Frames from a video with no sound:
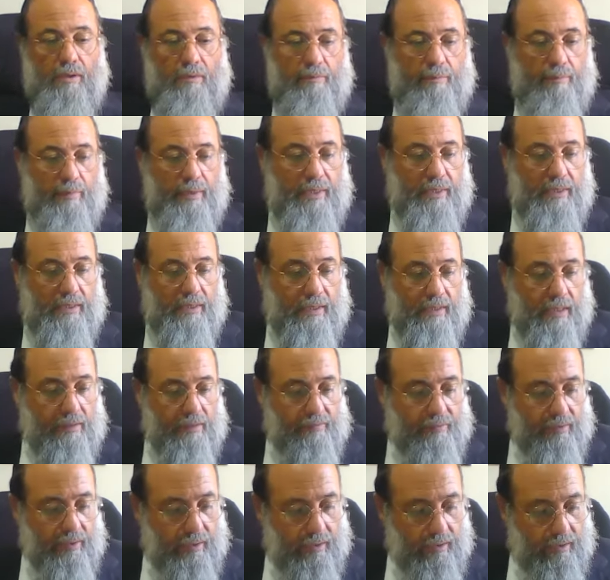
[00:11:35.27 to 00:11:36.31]
Mais
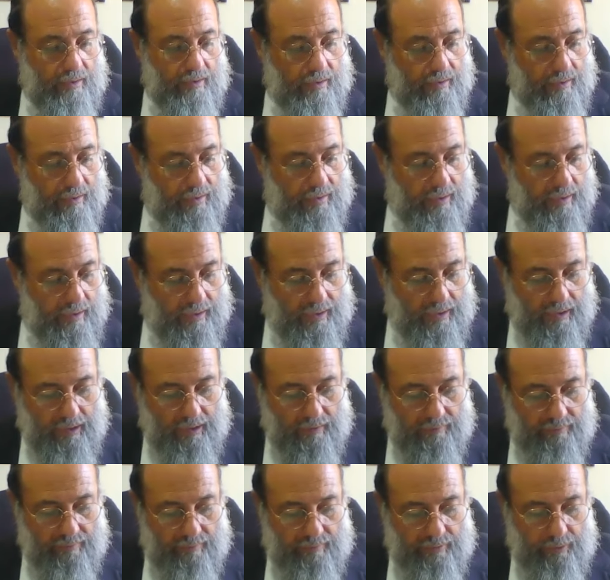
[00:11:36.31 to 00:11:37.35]
Aval, là,
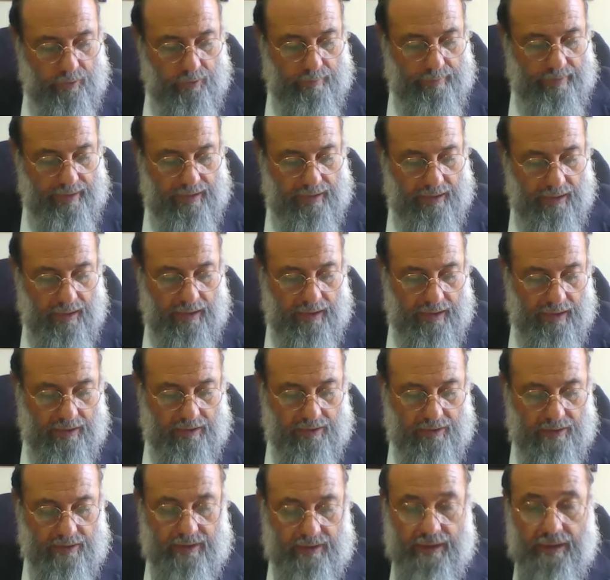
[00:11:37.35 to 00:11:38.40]

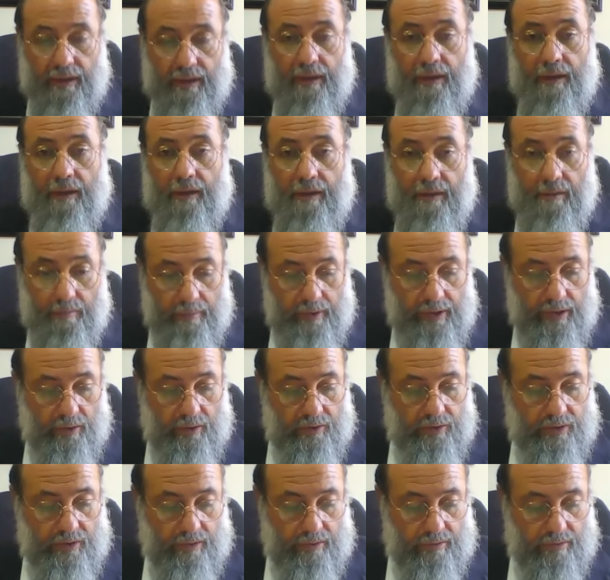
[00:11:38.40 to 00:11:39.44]
je les ai
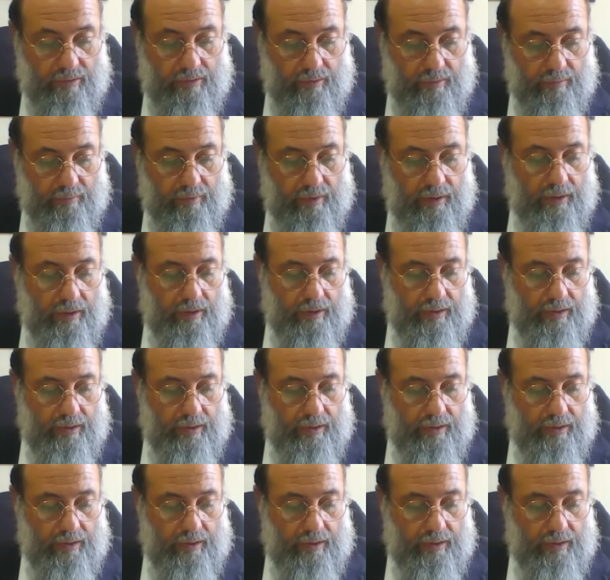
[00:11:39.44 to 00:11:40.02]
mélangés ensemble.